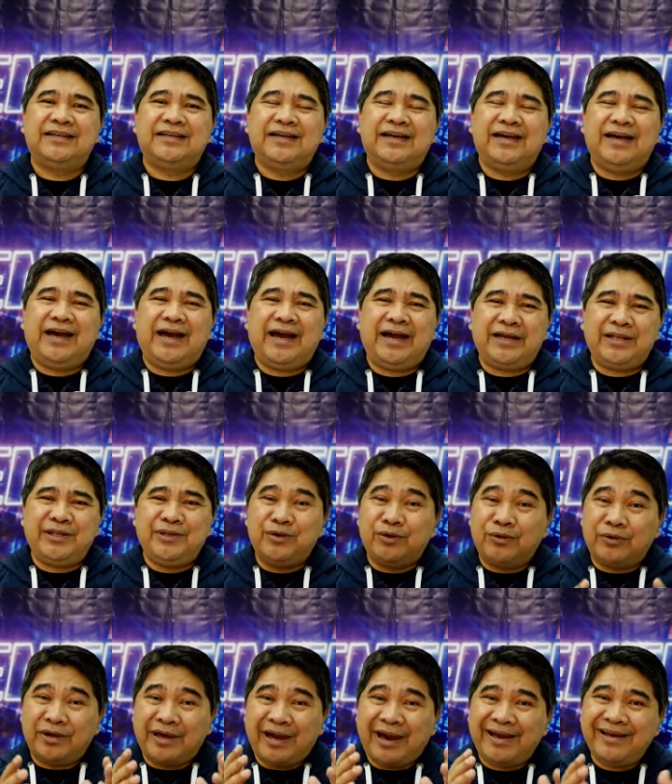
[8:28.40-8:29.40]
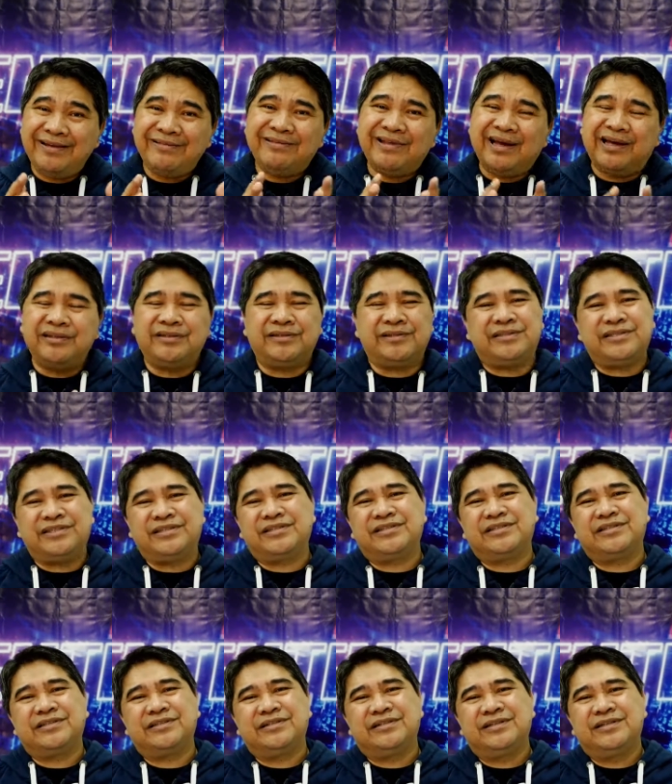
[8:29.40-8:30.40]
ang inyong
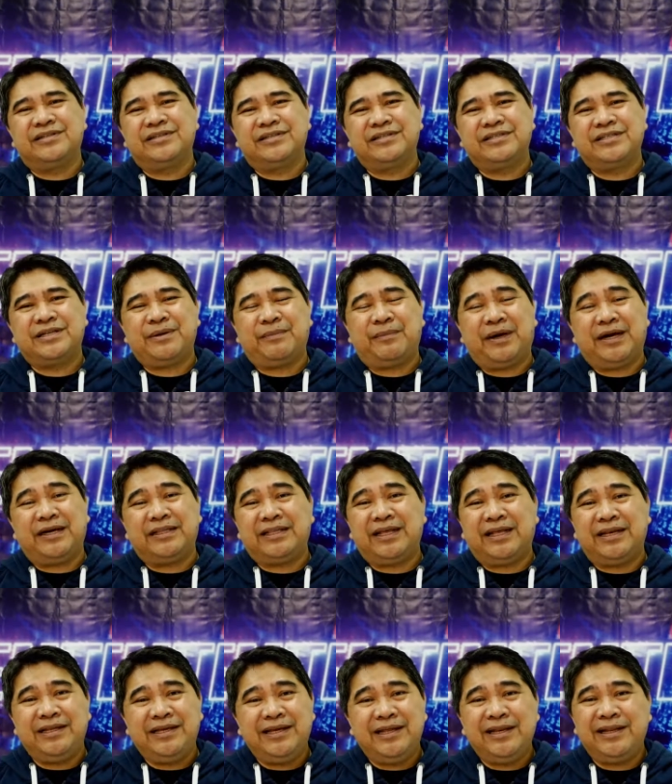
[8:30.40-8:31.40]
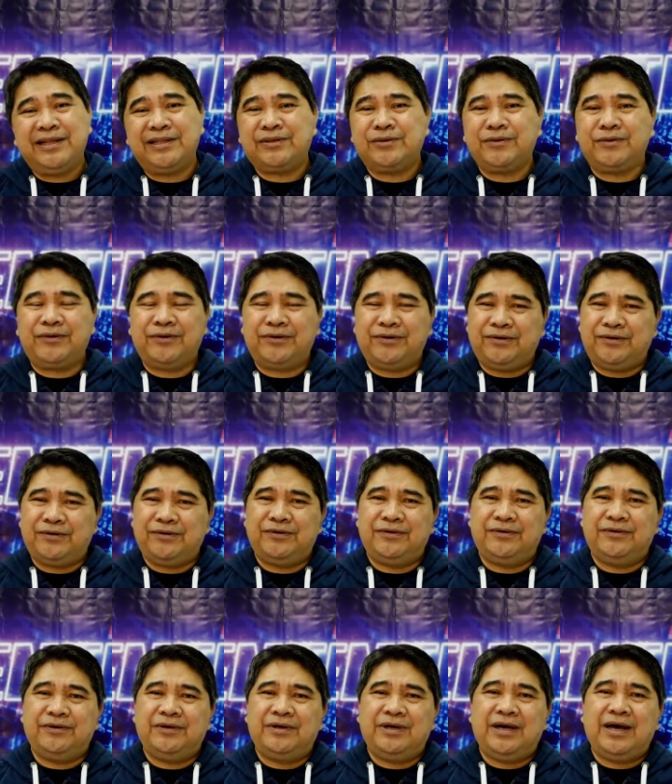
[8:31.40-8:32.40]
guidance sa mga nalilito,
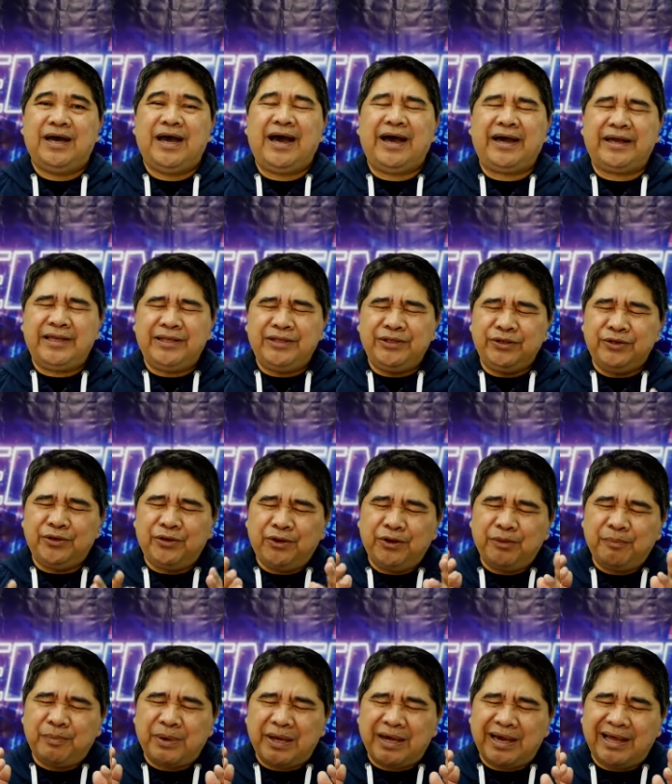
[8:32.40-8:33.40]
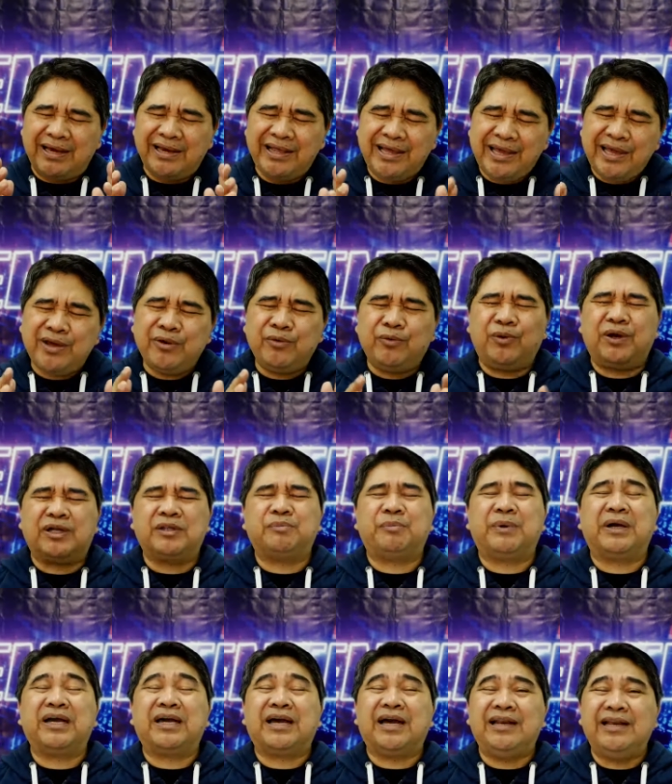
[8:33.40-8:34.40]
ang inyong pag-aliw at
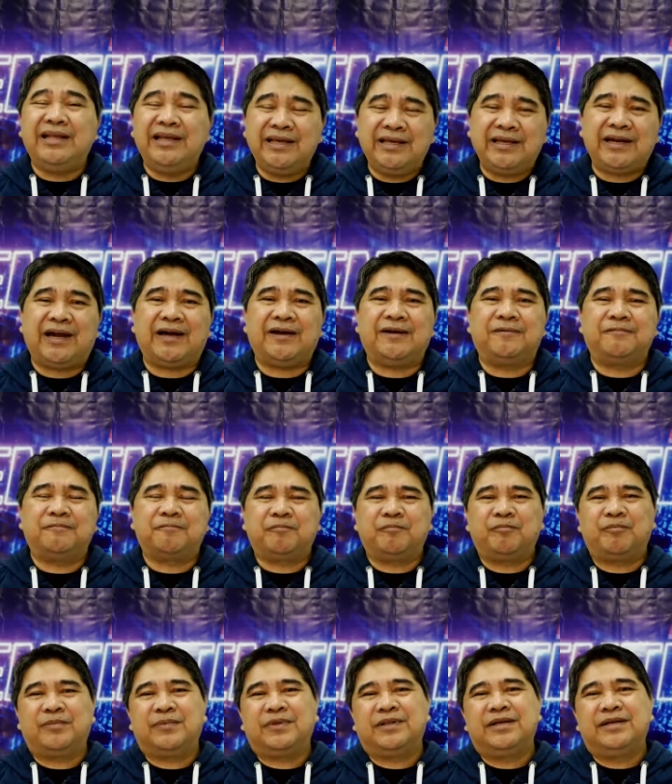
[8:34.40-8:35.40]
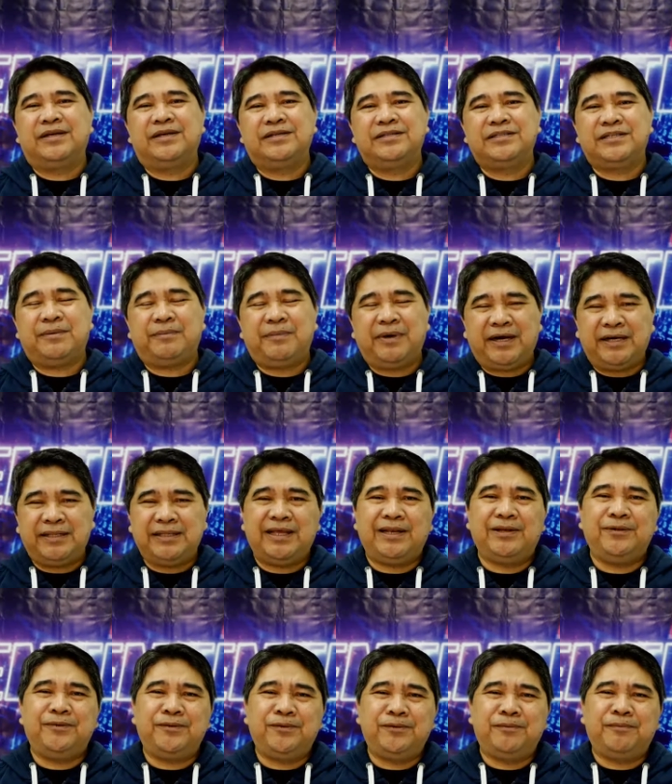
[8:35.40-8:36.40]
pagkalinga sa mga
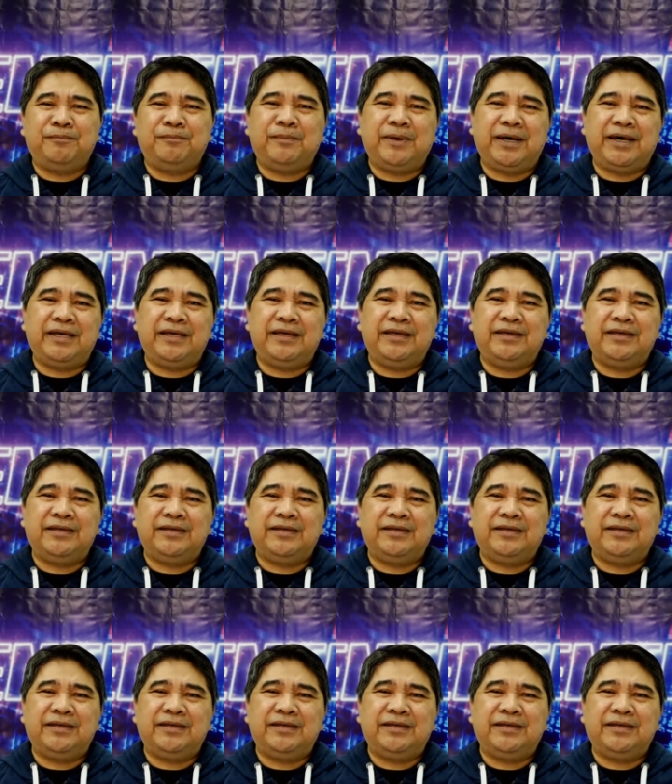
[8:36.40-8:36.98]
nalulumbay.